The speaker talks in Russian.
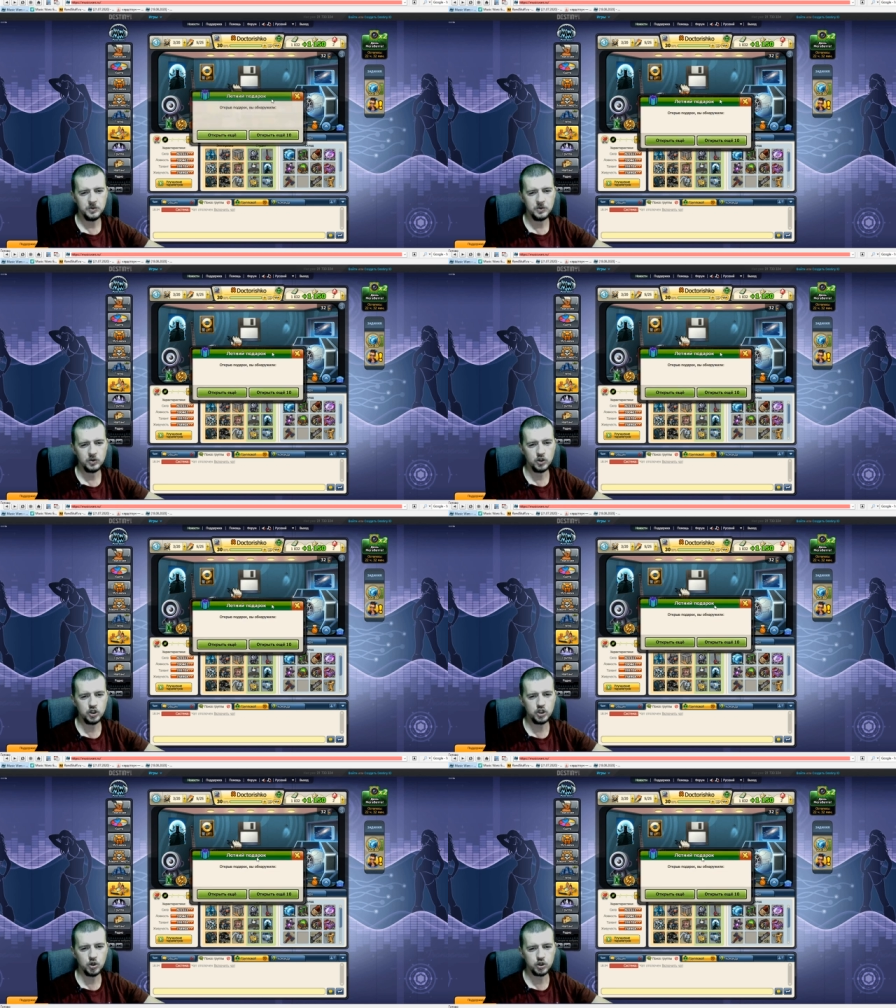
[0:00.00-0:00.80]

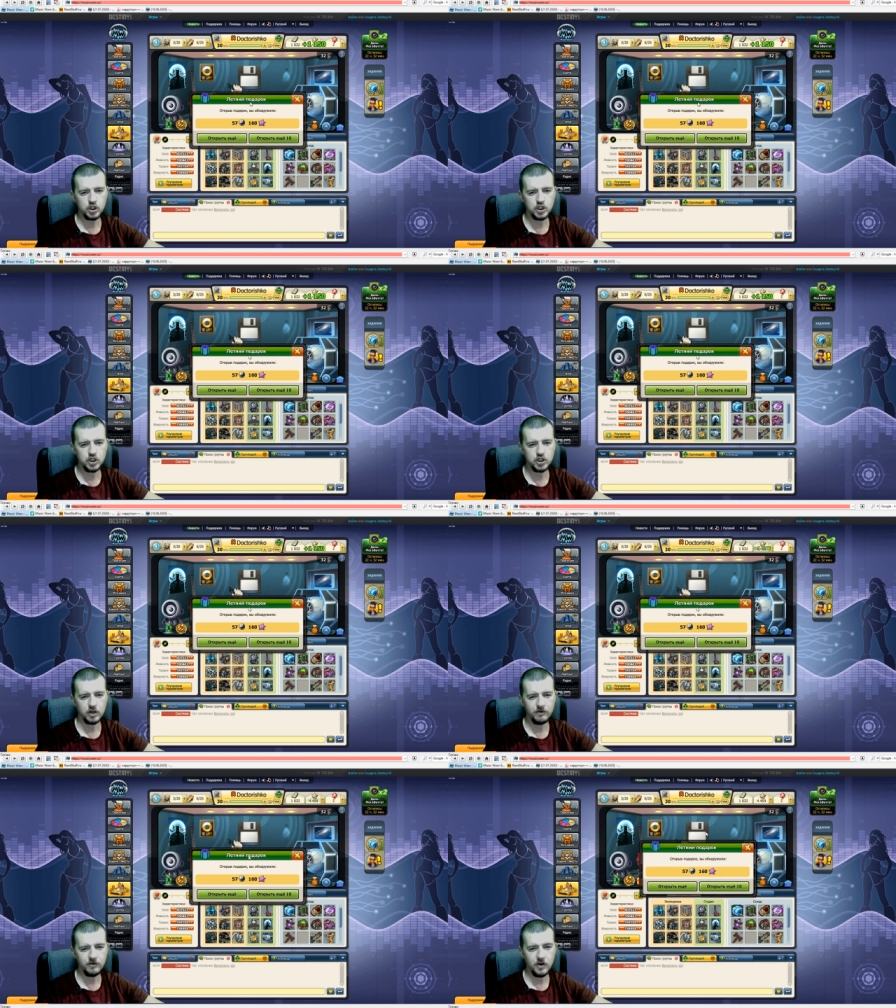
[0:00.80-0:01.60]
Еще тысяча.
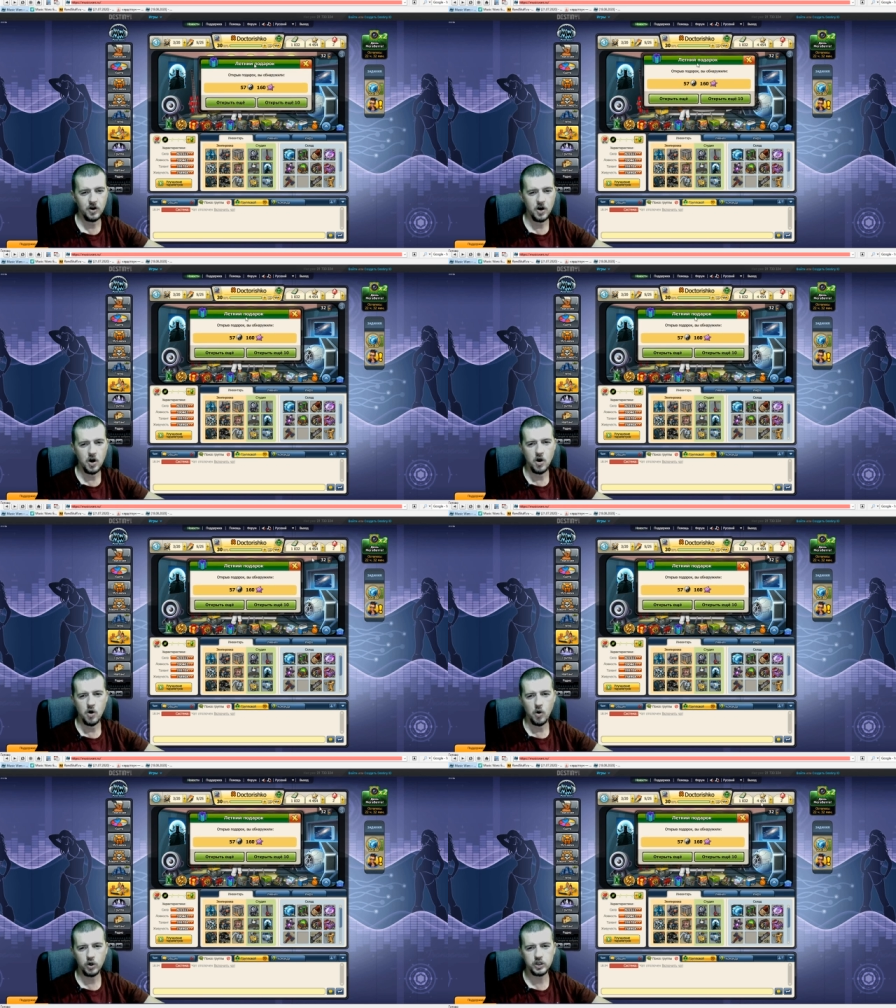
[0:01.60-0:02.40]

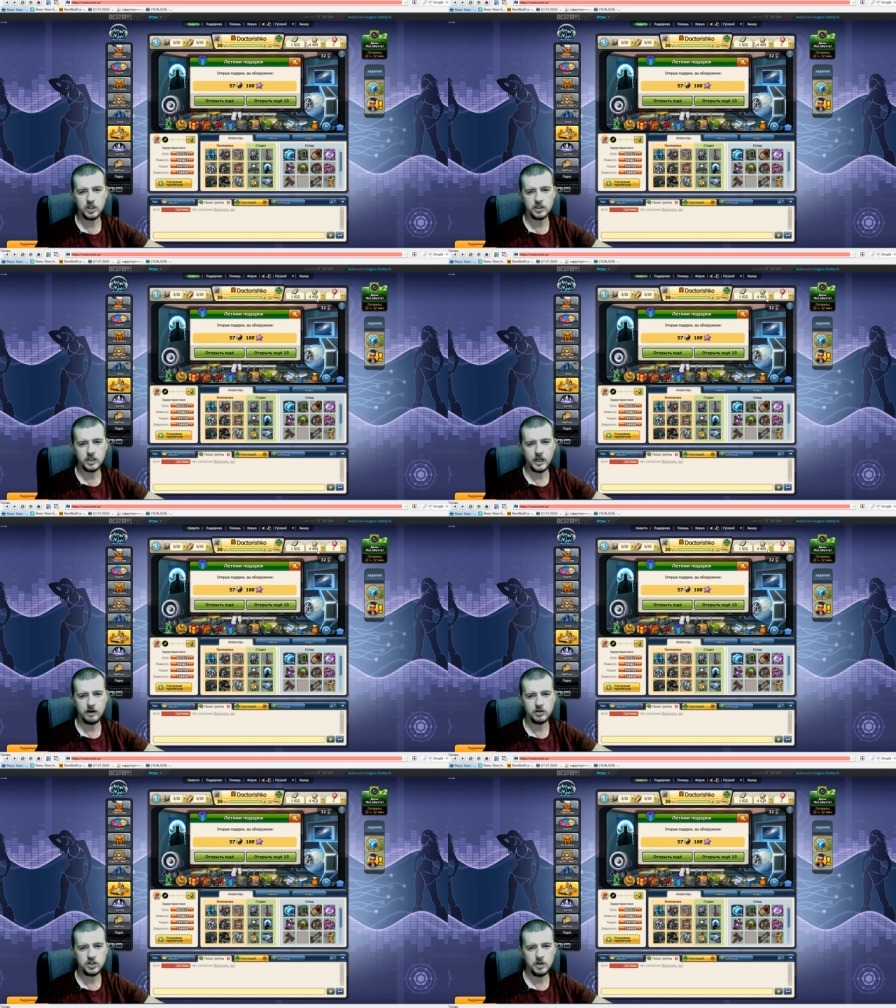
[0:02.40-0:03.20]
Вот это я
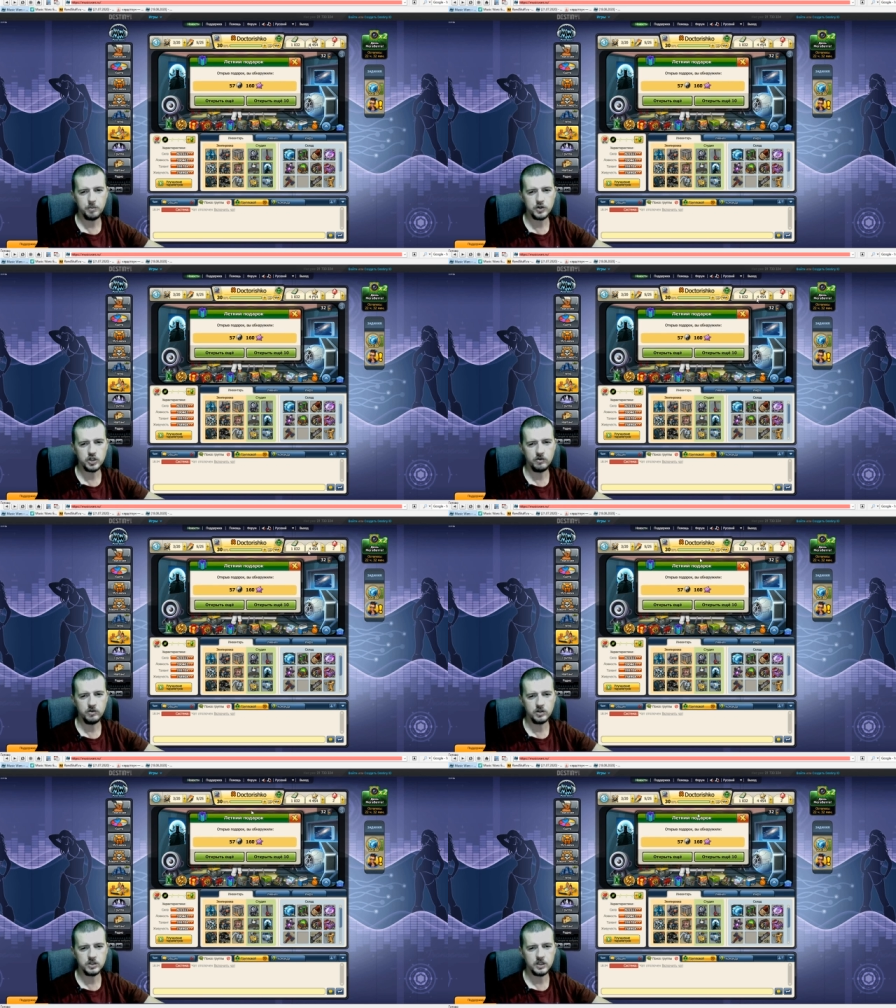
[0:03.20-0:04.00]
вообще
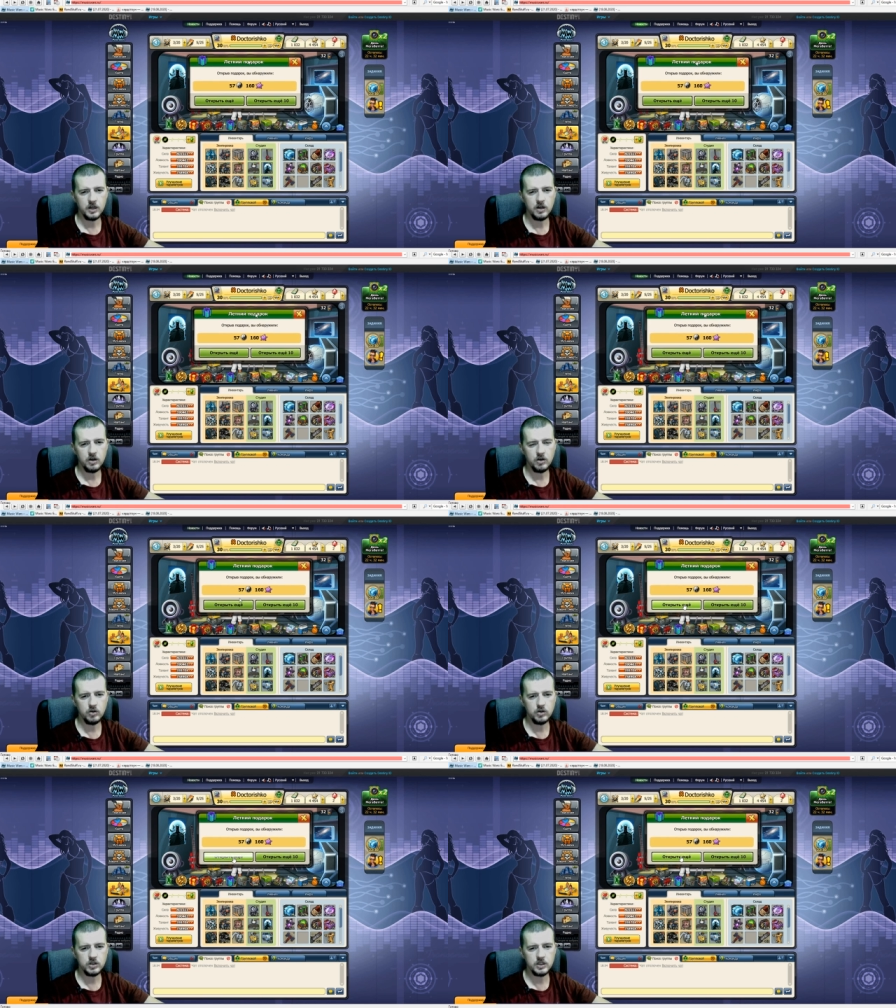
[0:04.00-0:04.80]
поживился.
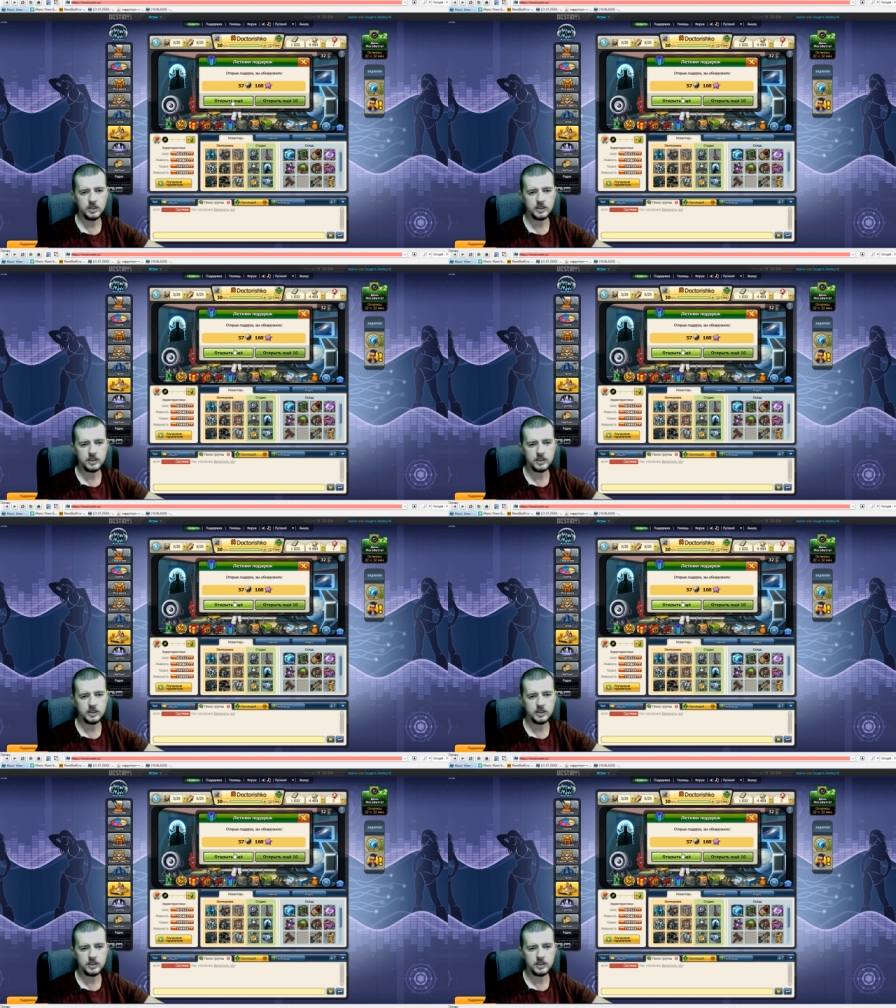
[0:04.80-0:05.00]
Вот это